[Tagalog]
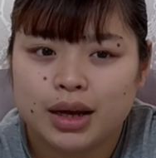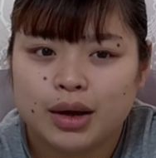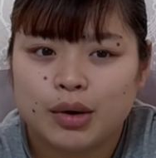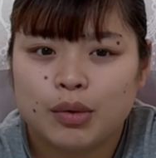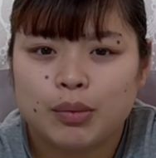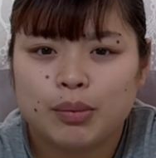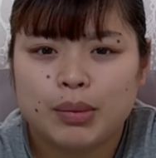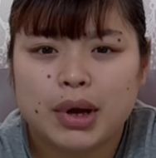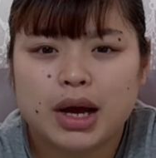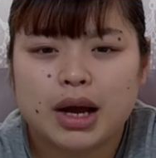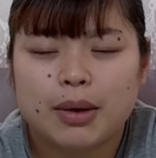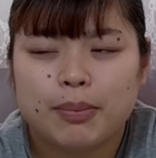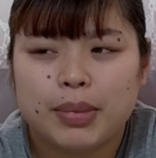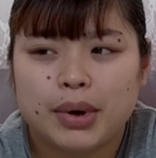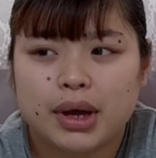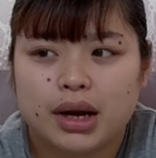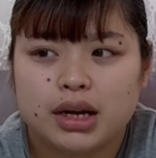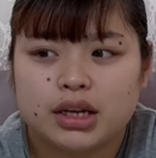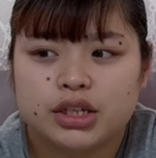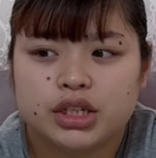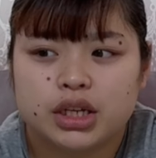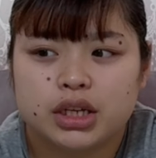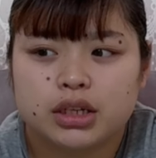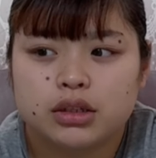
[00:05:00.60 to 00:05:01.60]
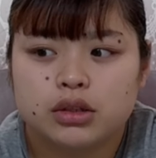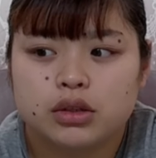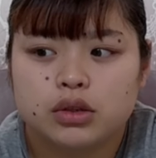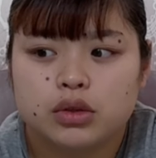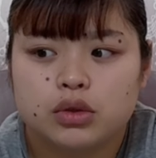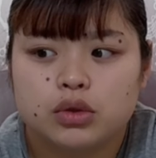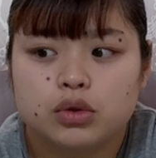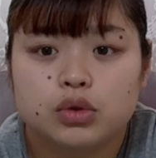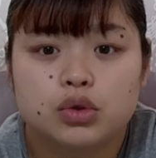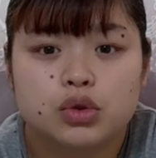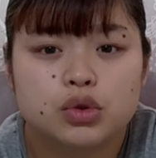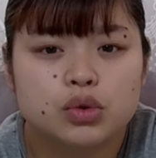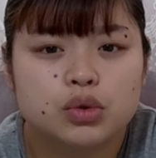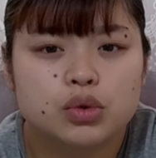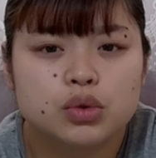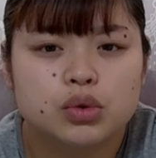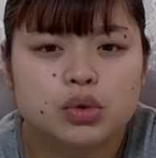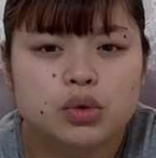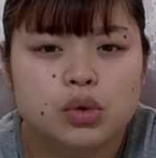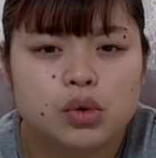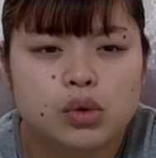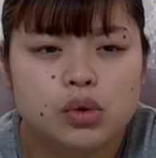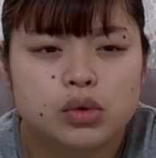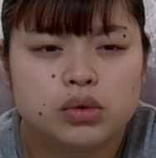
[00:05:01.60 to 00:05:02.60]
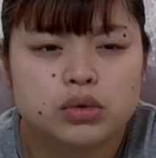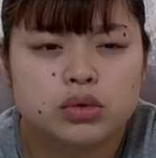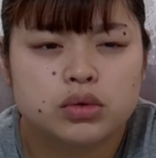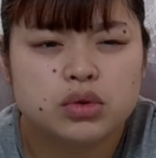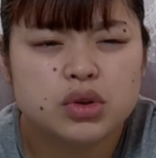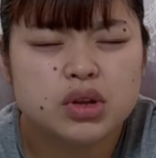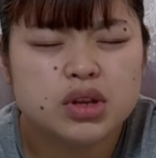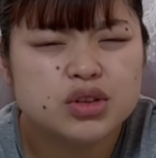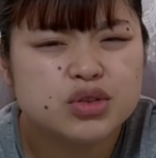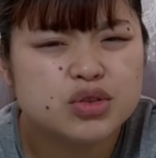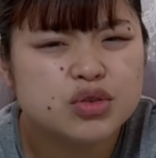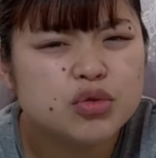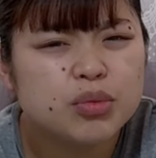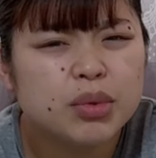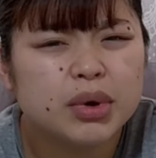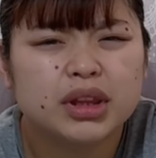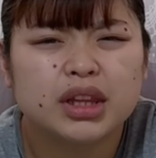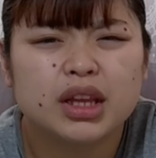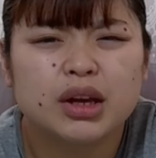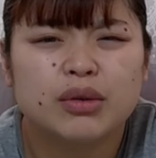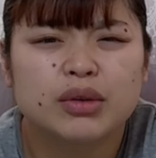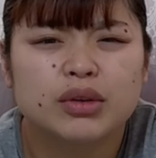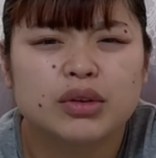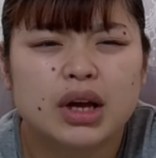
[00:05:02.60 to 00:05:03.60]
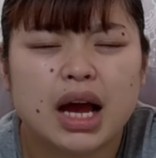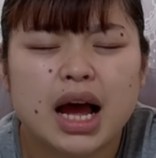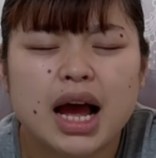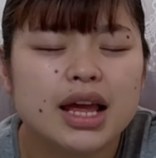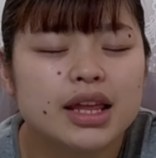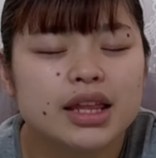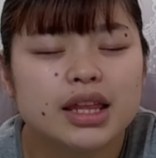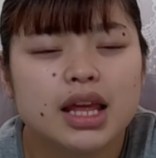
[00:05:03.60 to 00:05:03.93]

kumbaga para siyang zoo. zoo, zoo ba tawag? Ah,